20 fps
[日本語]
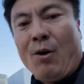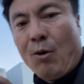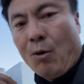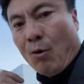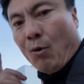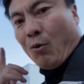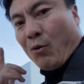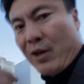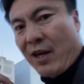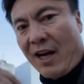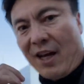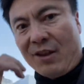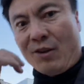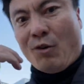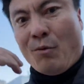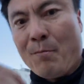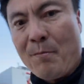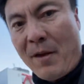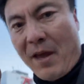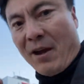親の
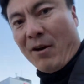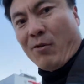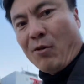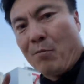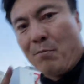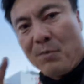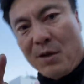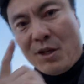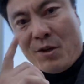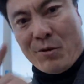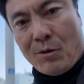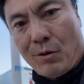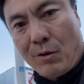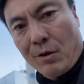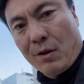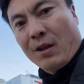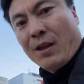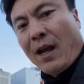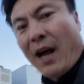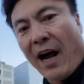目を見る。
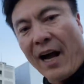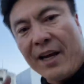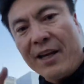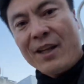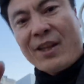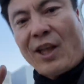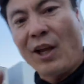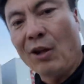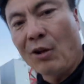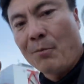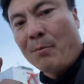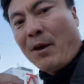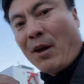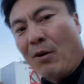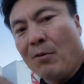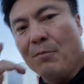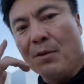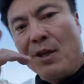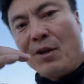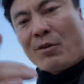相手の目を
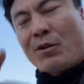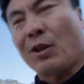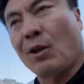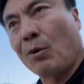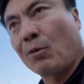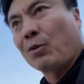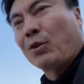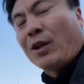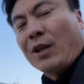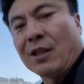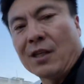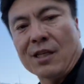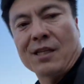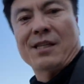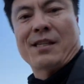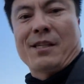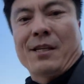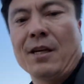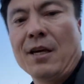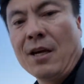見るってことなんで
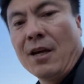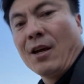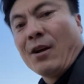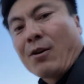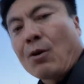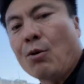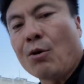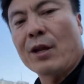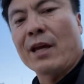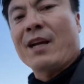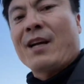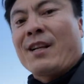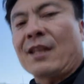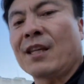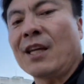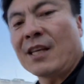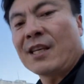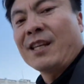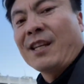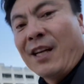す。これが
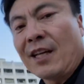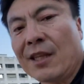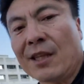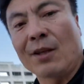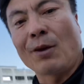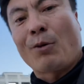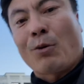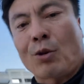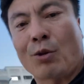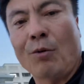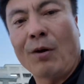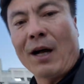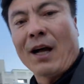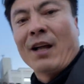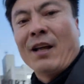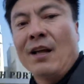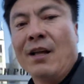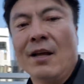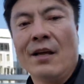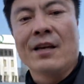できないってことは
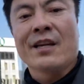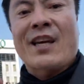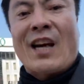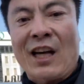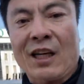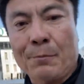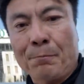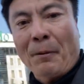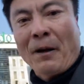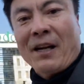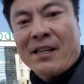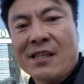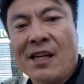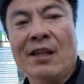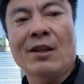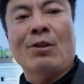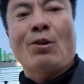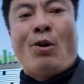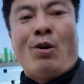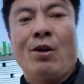100%
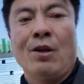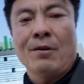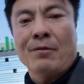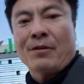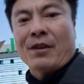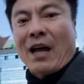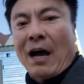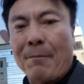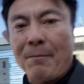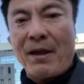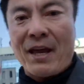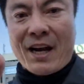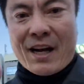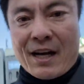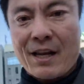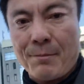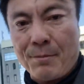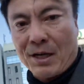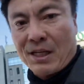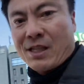舐めら
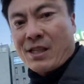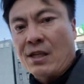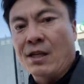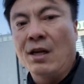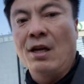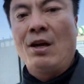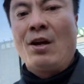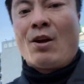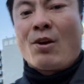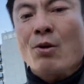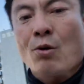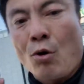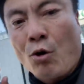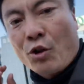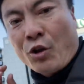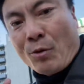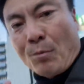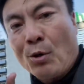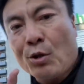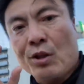れます。子
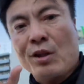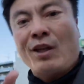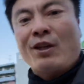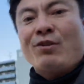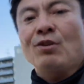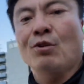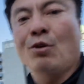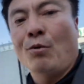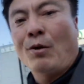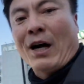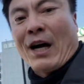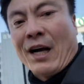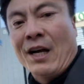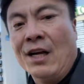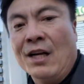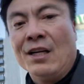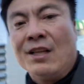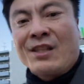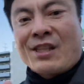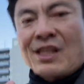供っていうのは
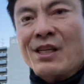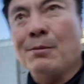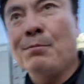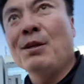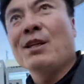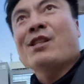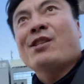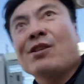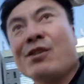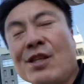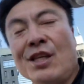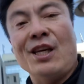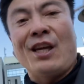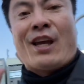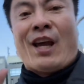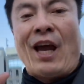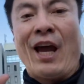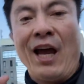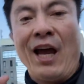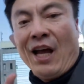緻密に
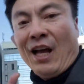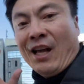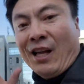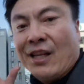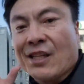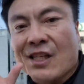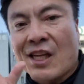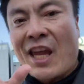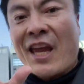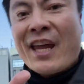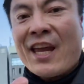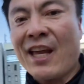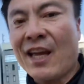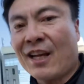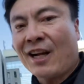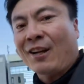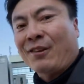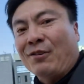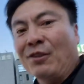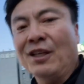正
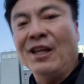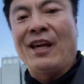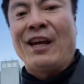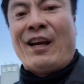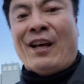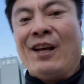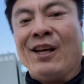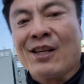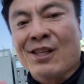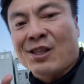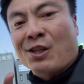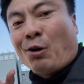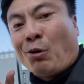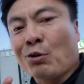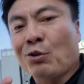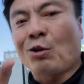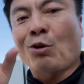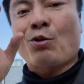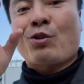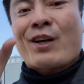確に損
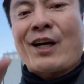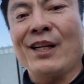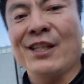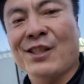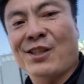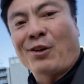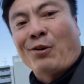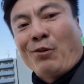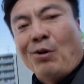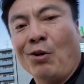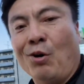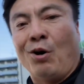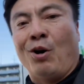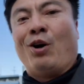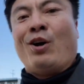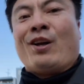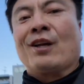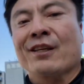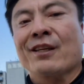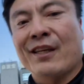得感情を
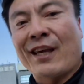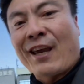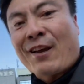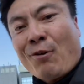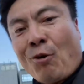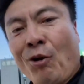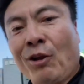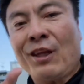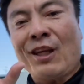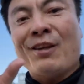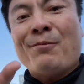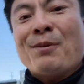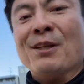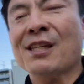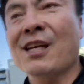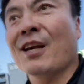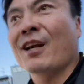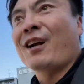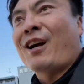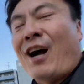言語化できませ
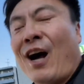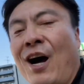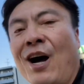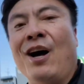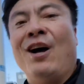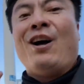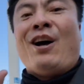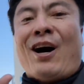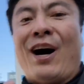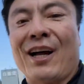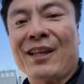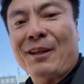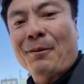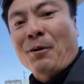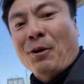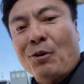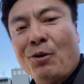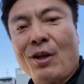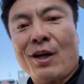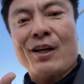んが、頭
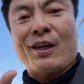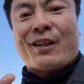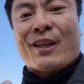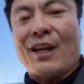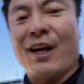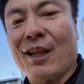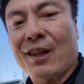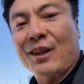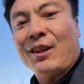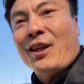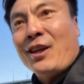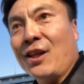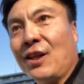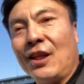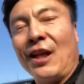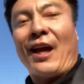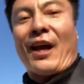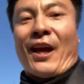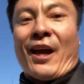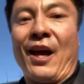の中でやってい
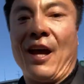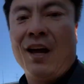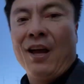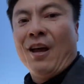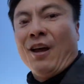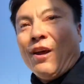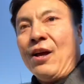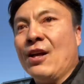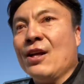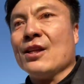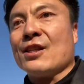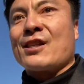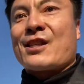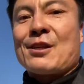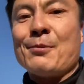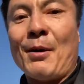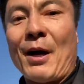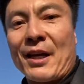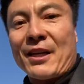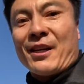て、つ
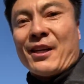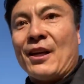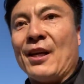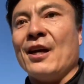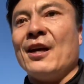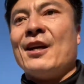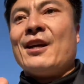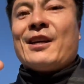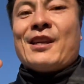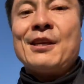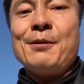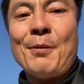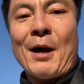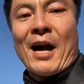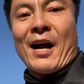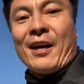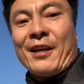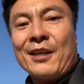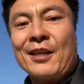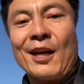まり、今
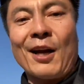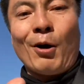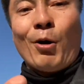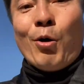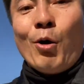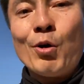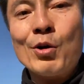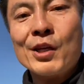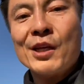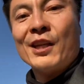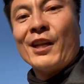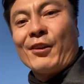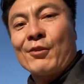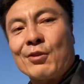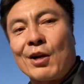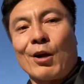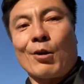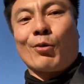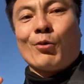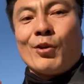相手が本気なのか、
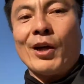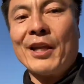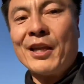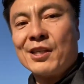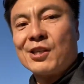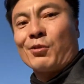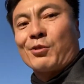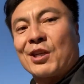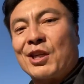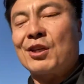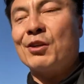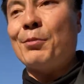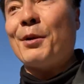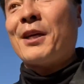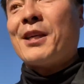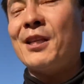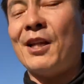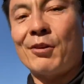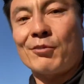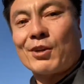この話を聞くべき
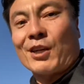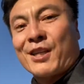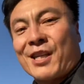なのか、聞